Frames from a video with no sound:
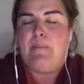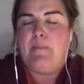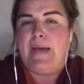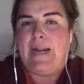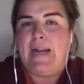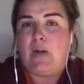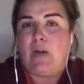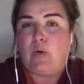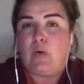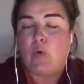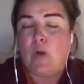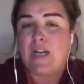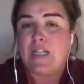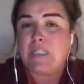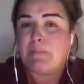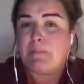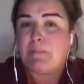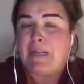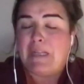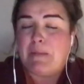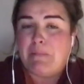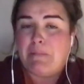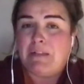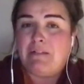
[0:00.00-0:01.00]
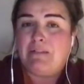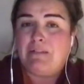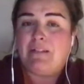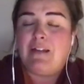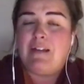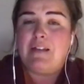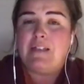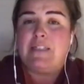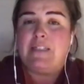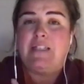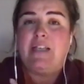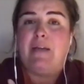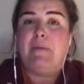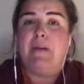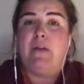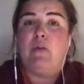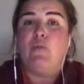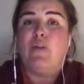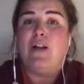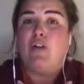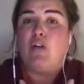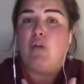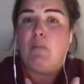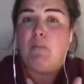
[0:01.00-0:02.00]
Para Rural Experimenta se abre
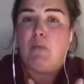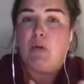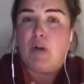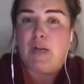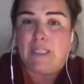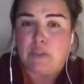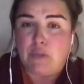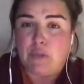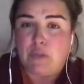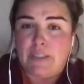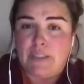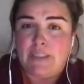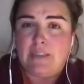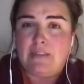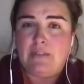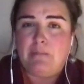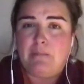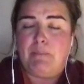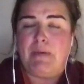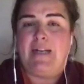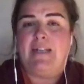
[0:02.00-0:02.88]
una convocatoria